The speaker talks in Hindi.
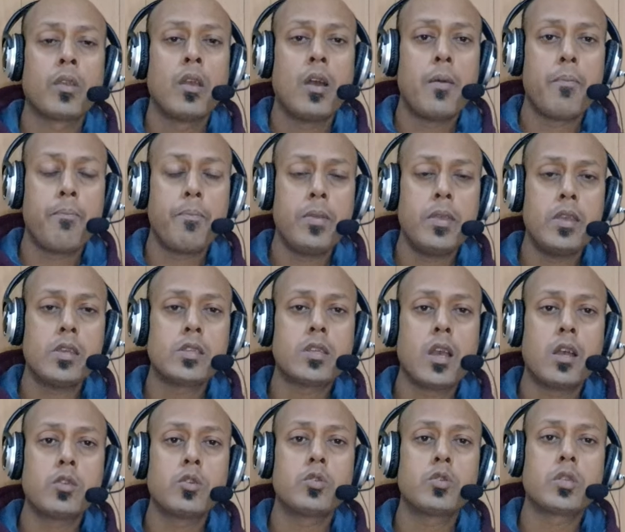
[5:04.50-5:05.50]
अब पीएच
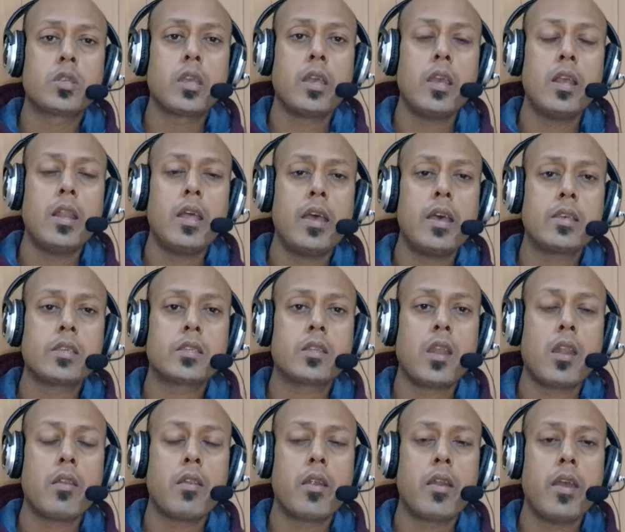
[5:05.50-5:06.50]
का जो स्केल है
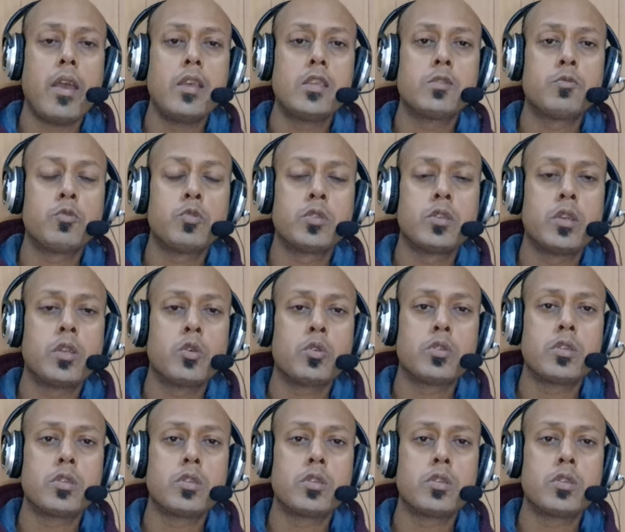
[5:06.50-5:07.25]
स्टैंडर्डाइज वो ज़ीरो